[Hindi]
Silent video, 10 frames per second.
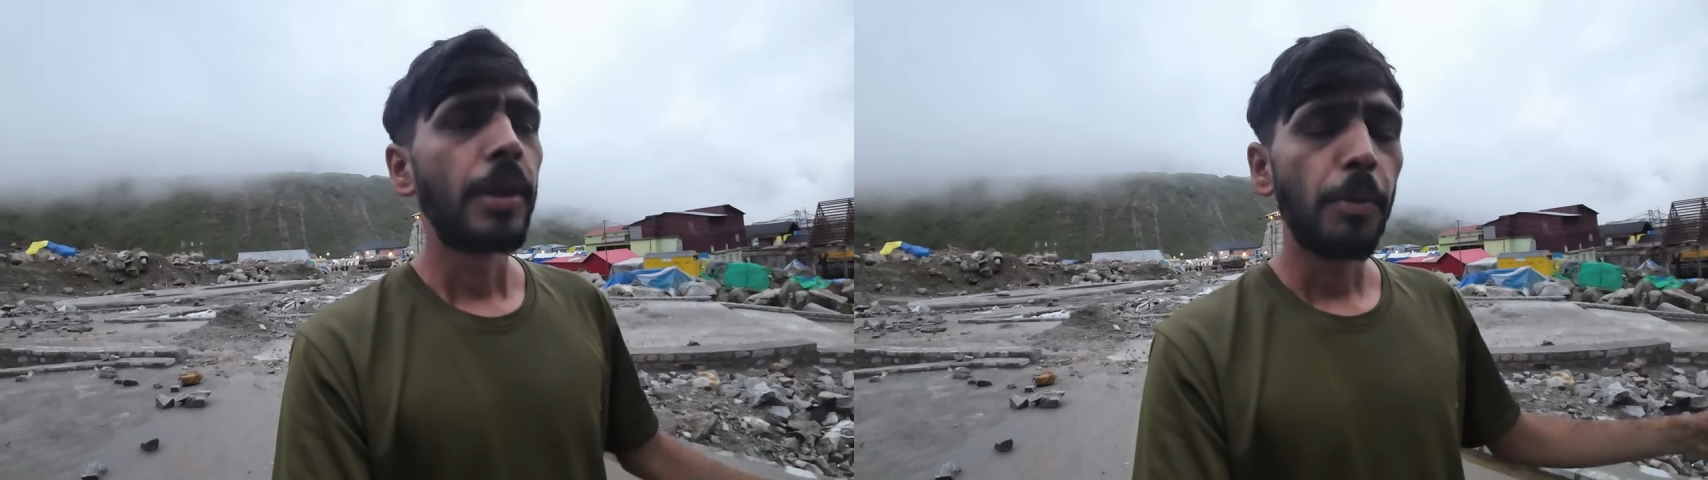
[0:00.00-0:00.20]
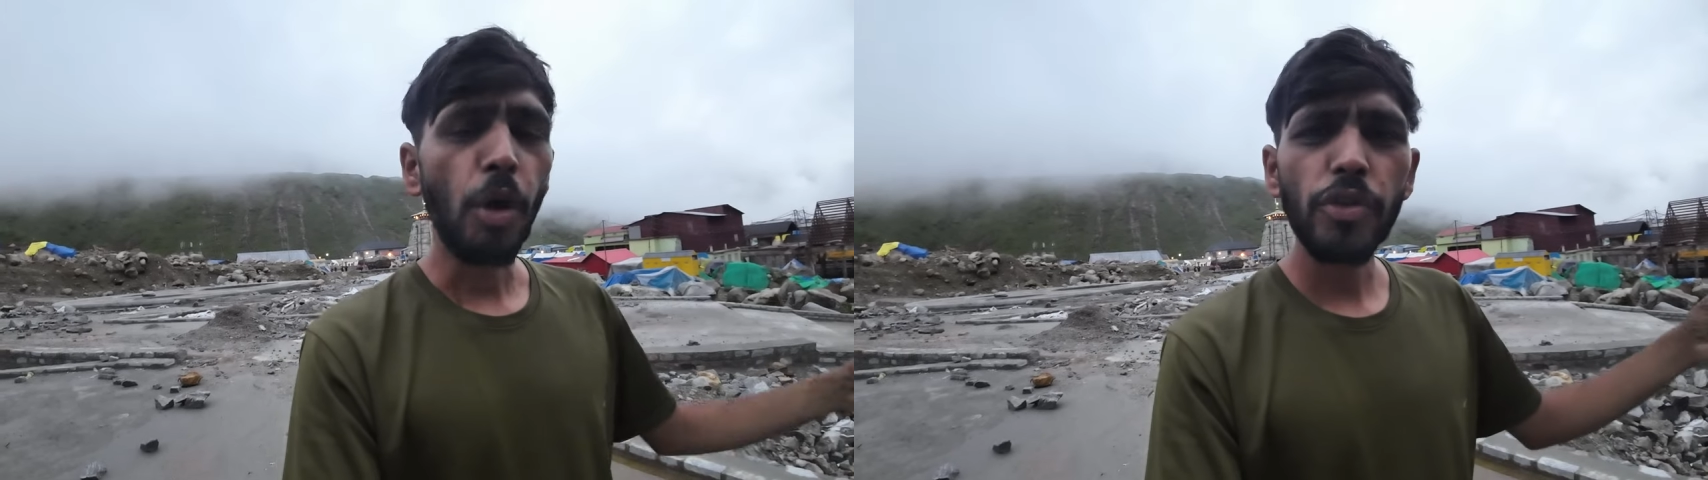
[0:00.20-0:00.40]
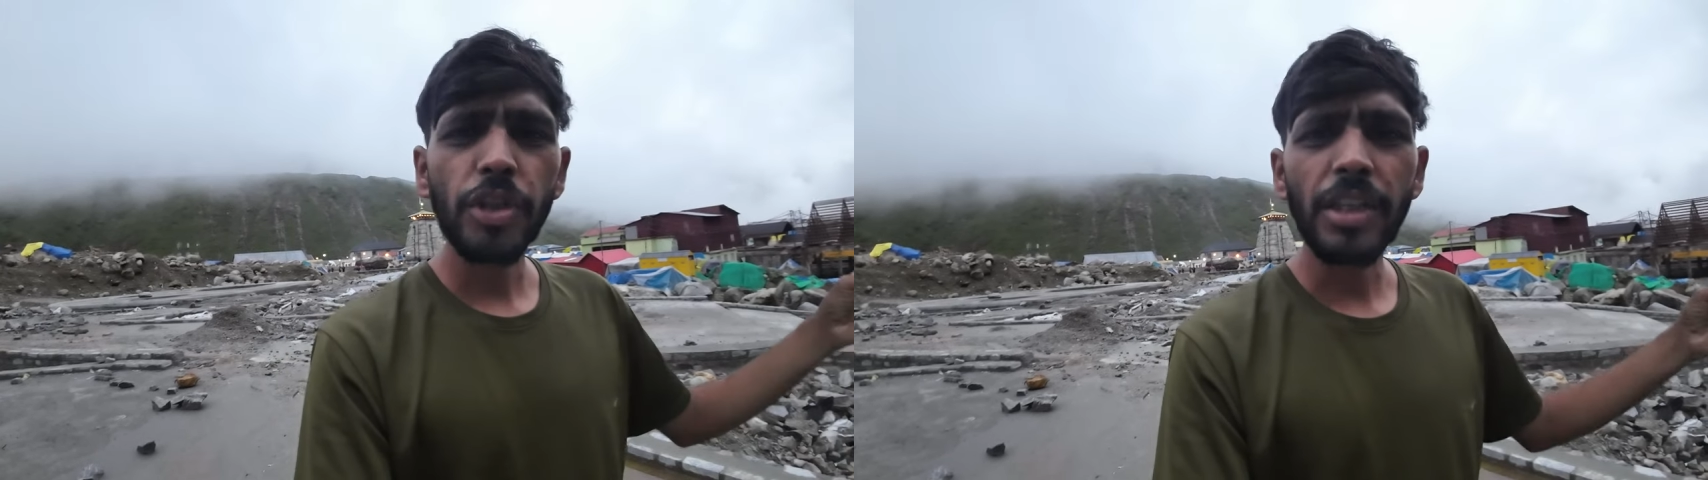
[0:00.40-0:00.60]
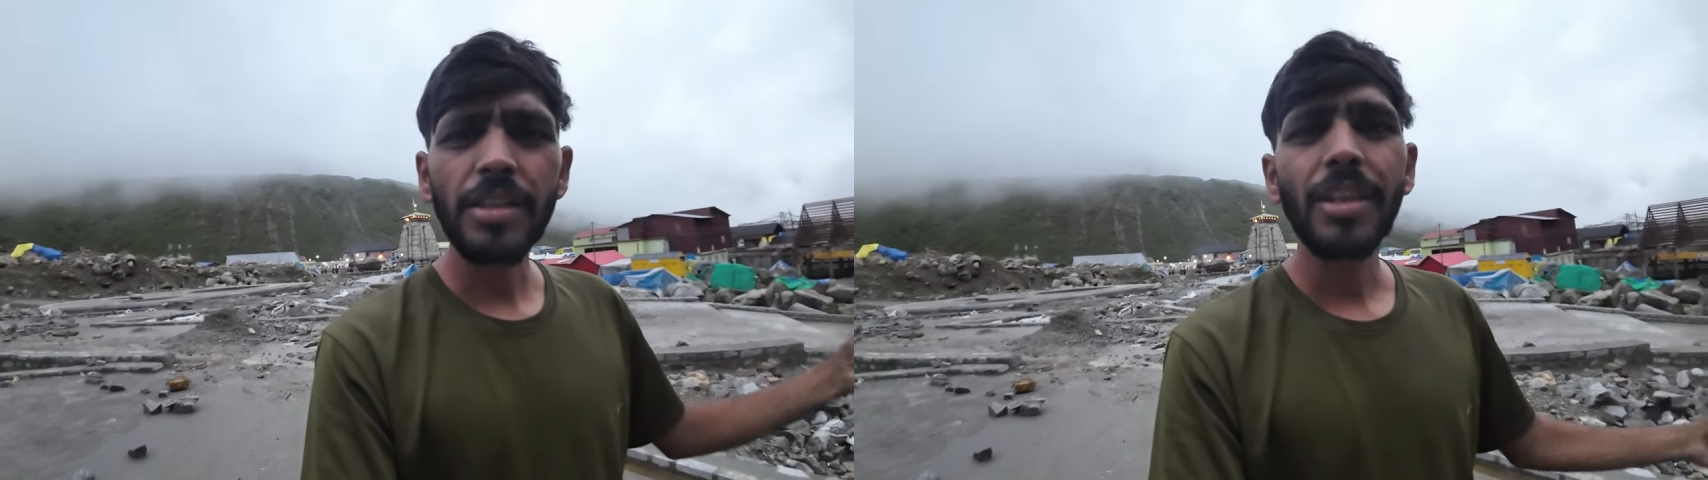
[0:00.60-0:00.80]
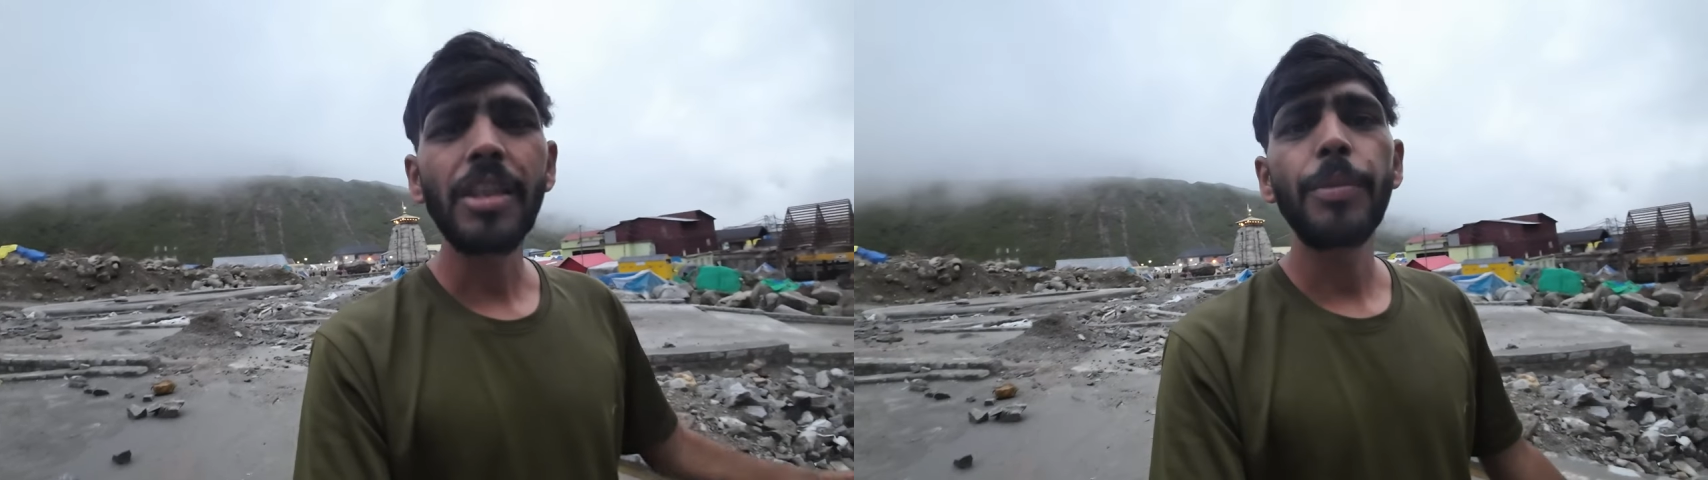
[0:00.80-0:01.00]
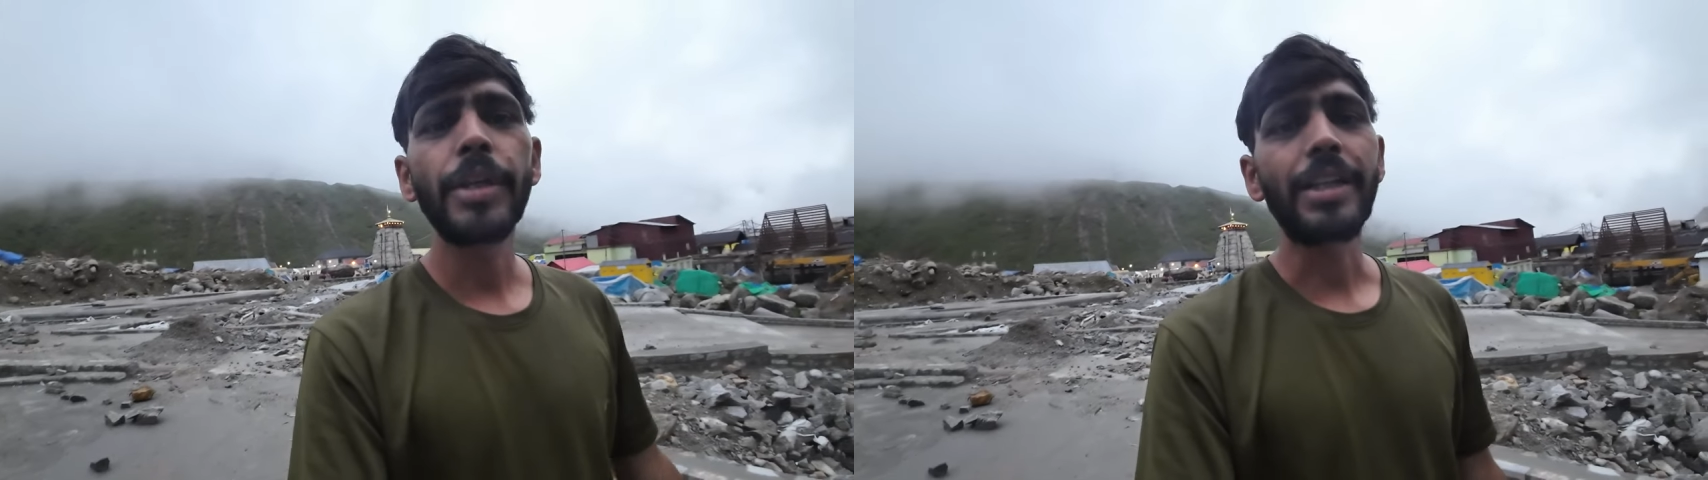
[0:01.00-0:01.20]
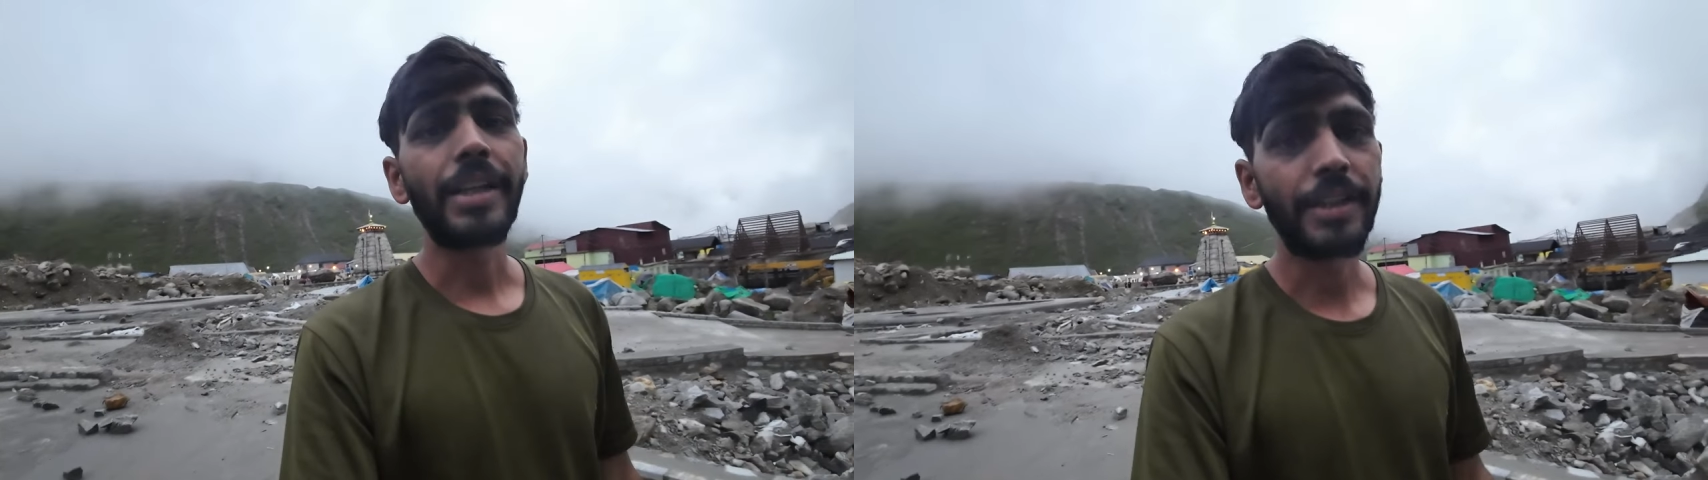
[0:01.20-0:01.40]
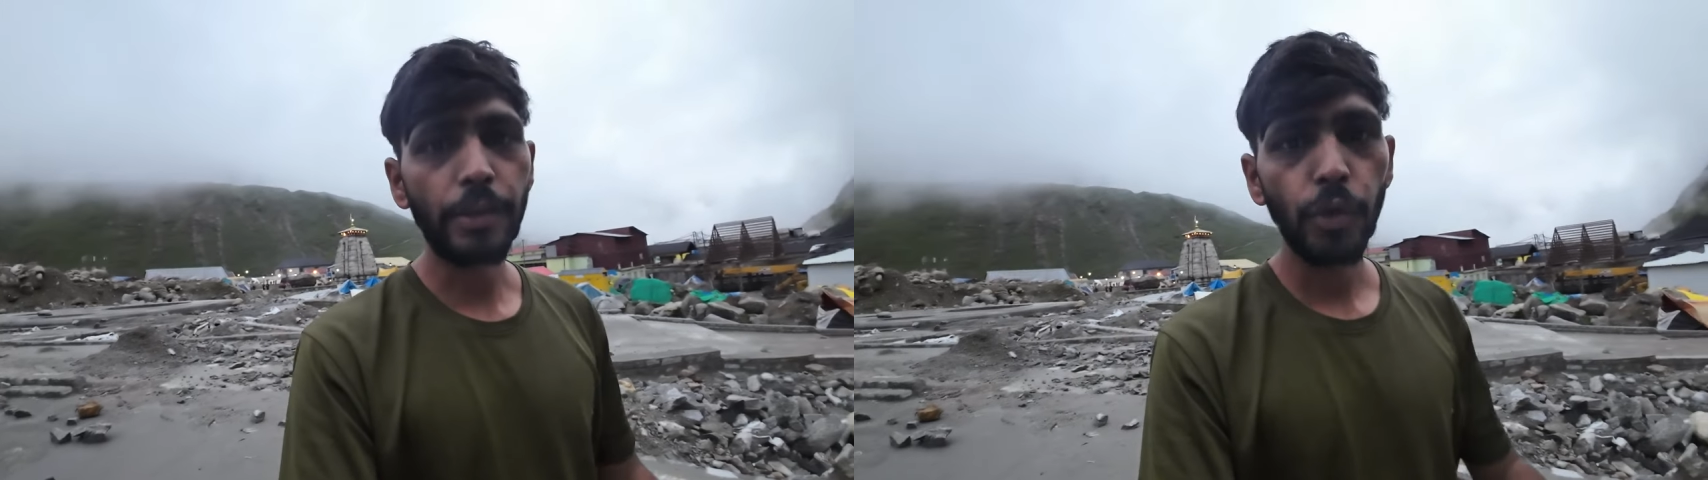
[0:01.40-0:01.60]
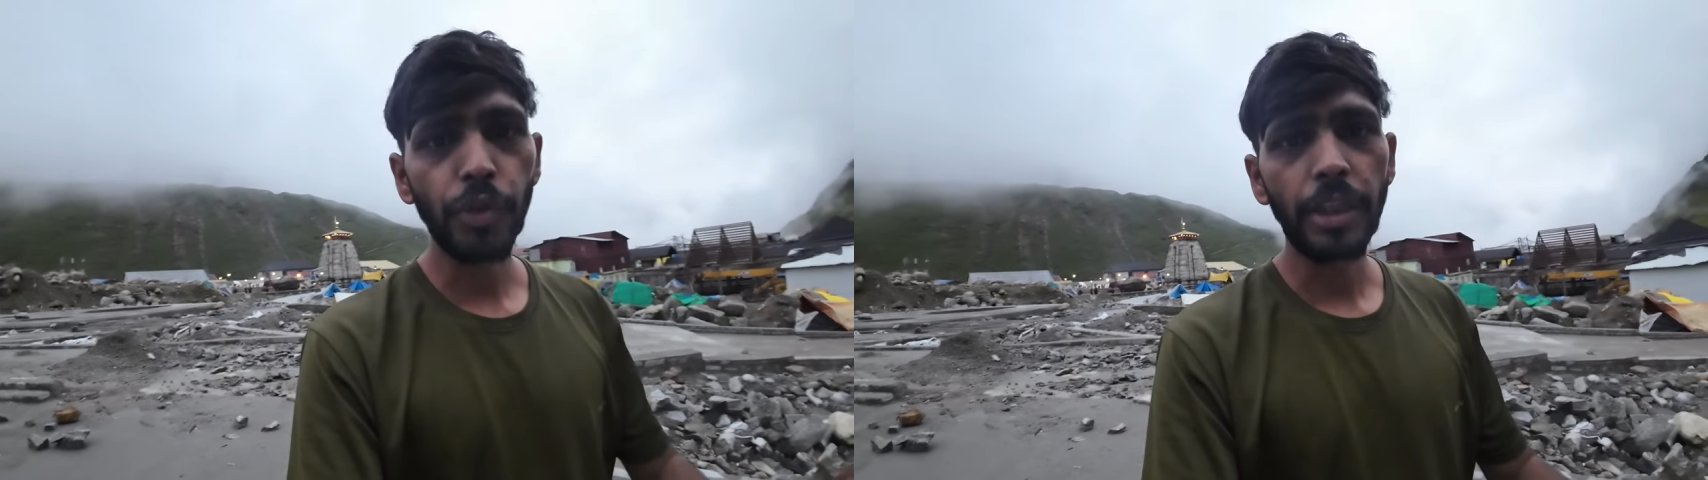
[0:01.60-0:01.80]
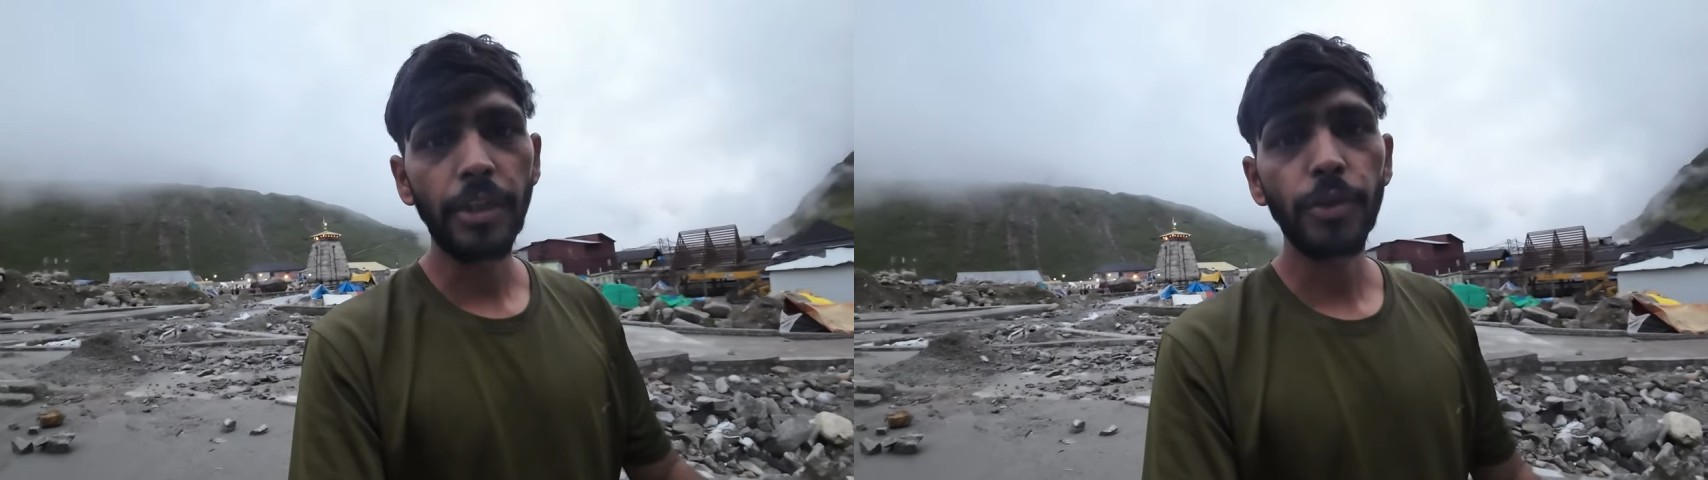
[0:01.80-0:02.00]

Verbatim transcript: बहुत ज़्यादा स्थिति बेकार है ऐसा कुछ नहीं है